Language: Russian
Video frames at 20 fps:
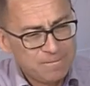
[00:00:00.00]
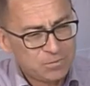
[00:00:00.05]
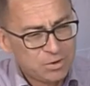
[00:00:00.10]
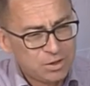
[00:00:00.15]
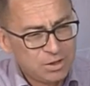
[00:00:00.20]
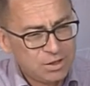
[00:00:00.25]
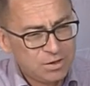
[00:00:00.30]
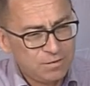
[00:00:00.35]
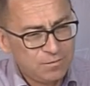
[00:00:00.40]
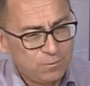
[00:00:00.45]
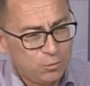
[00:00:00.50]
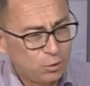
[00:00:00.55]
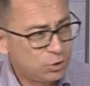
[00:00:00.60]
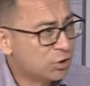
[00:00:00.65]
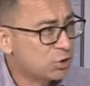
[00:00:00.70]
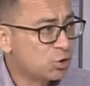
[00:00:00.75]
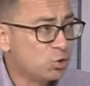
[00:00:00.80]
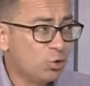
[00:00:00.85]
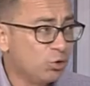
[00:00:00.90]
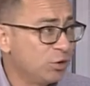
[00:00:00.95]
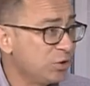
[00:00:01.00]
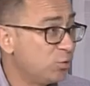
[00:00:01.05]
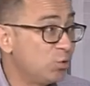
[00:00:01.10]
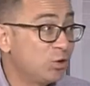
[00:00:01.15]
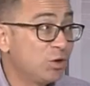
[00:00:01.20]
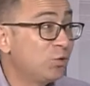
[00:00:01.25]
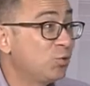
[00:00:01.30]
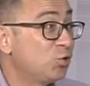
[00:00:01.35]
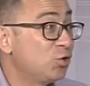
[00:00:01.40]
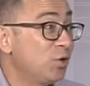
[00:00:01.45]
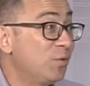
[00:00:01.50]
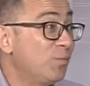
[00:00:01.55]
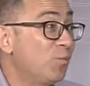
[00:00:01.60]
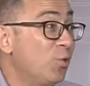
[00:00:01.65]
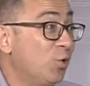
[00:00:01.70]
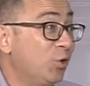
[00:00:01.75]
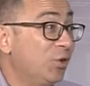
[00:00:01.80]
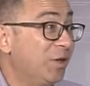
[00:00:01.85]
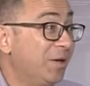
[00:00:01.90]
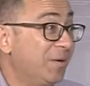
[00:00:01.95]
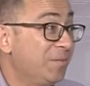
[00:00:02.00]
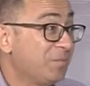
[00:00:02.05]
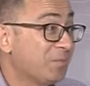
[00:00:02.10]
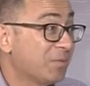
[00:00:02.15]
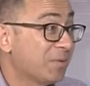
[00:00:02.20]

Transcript: и фотозоны, сегодня это очень модно.